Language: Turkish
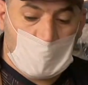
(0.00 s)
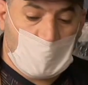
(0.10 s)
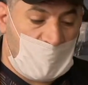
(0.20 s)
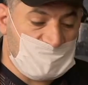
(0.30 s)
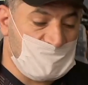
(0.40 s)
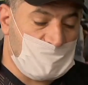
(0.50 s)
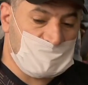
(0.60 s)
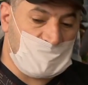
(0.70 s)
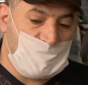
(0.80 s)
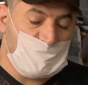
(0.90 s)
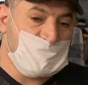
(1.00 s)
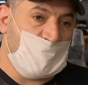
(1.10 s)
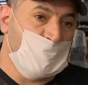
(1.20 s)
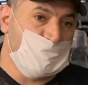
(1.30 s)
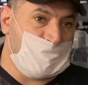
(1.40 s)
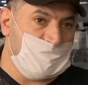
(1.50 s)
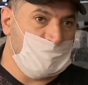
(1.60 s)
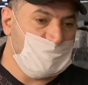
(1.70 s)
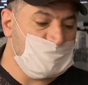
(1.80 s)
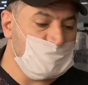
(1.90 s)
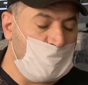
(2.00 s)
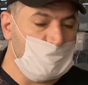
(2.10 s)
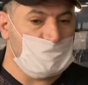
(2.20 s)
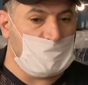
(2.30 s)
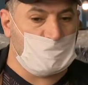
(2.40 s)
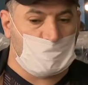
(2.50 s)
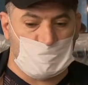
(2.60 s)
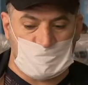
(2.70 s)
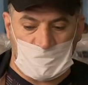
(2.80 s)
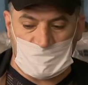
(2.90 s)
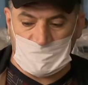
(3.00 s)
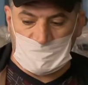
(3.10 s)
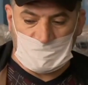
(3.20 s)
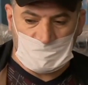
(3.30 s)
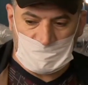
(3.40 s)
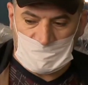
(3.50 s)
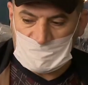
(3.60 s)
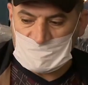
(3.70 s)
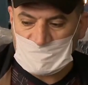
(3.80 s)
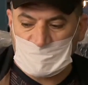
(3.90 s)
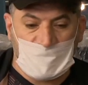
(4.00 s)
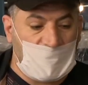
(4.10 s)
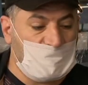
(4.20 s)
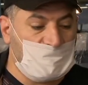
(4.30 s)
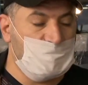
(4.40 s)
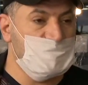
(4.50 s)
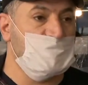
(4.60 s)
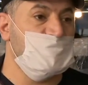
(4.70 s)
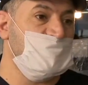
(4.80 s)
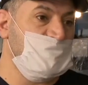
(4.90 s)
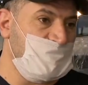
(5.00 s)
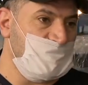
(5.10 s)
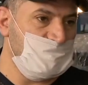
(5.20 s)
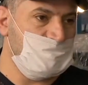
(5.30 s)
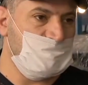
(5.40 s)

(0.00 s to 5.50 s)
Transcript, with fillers: Bu hastalıktan önce 10 liraydı muz. 10 lira 9 liraydı. Şimdi halda muz 12 lira.